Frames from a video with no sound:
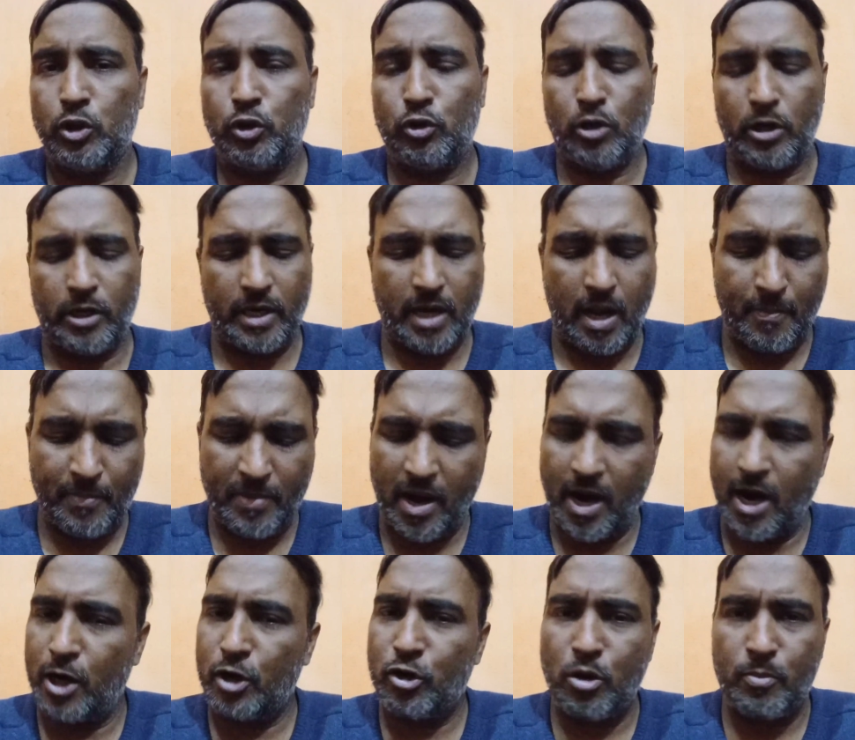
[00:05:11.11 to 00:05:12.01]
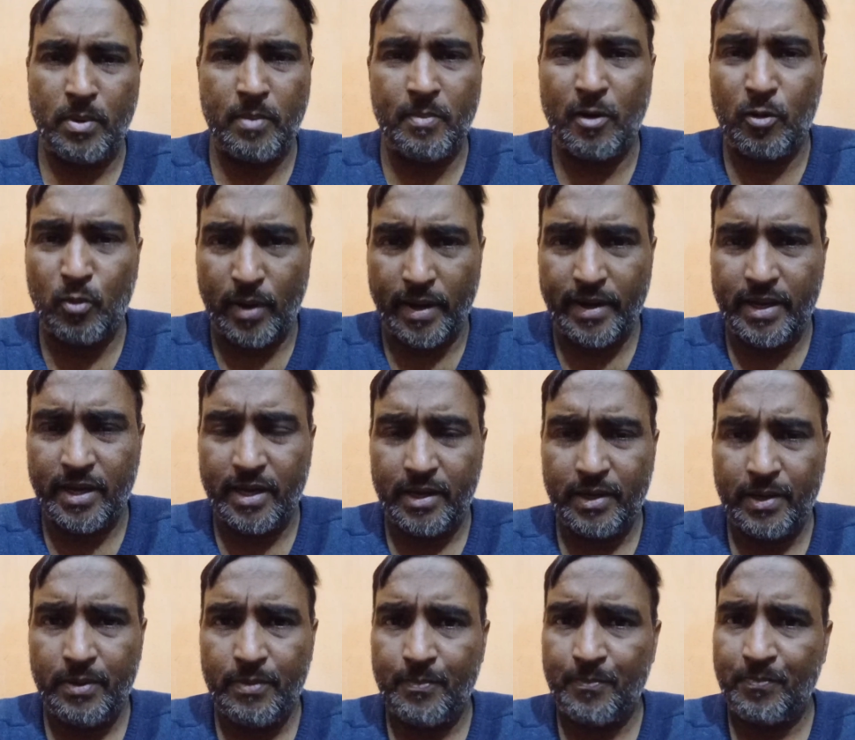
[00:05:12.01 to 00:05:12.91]
तो अगर आपने हार्ड कॉपी मंगवाई
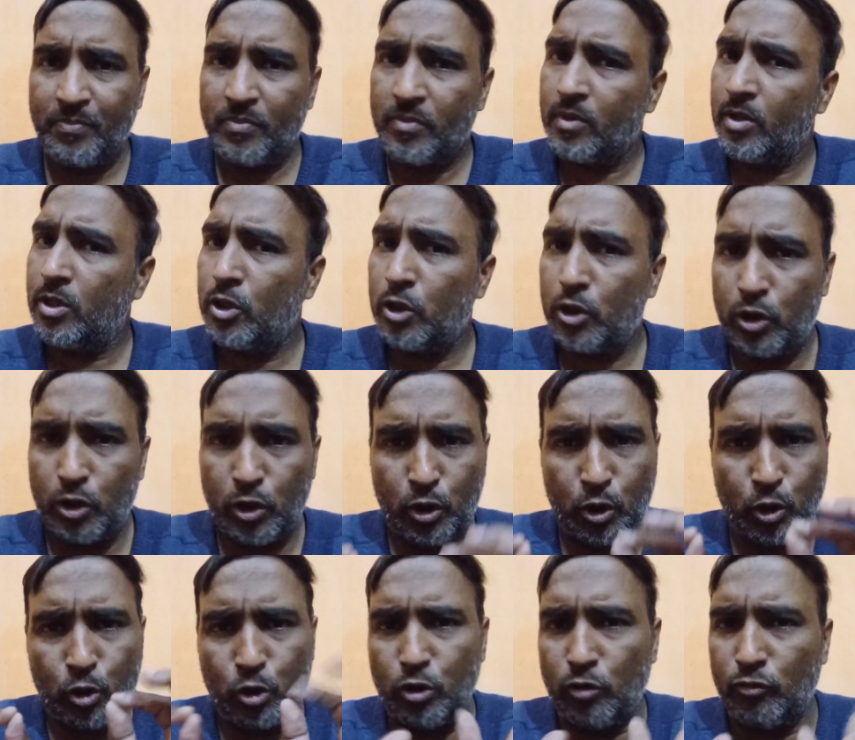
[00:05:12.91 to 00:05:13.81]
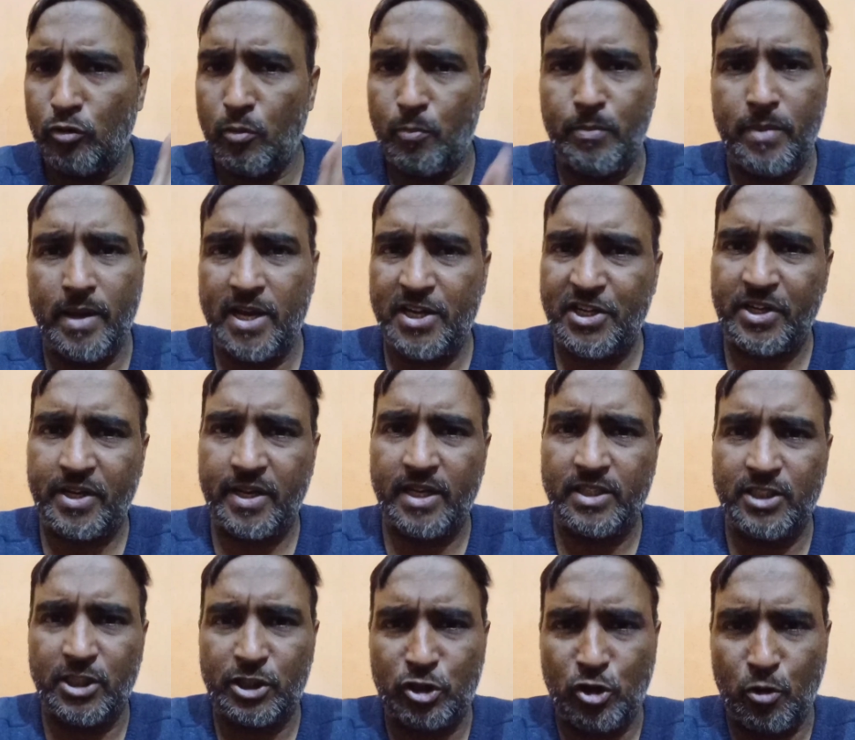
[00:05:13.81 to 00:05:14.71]
है तो वो बेस्ट
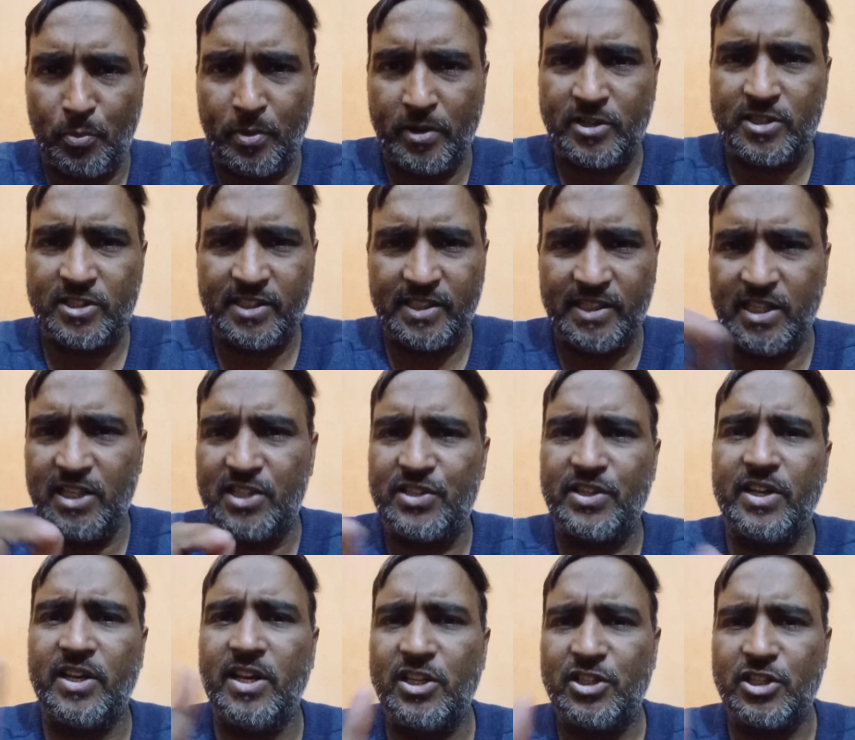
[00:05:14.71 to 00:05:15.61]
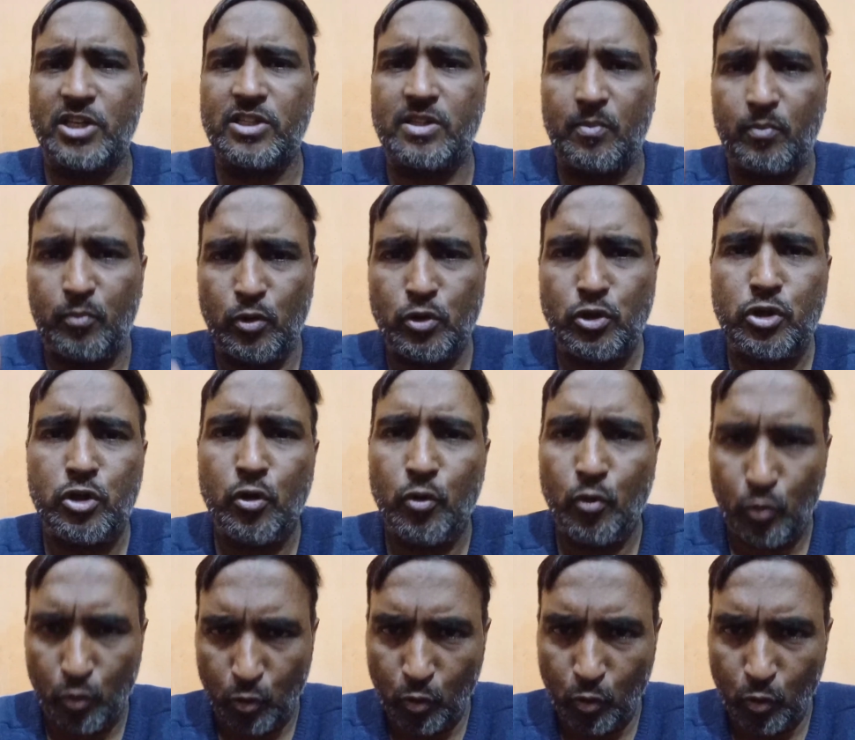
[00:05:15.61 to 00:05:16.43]
है जिसके ऊपर सील सिग्नेचर सब कुछ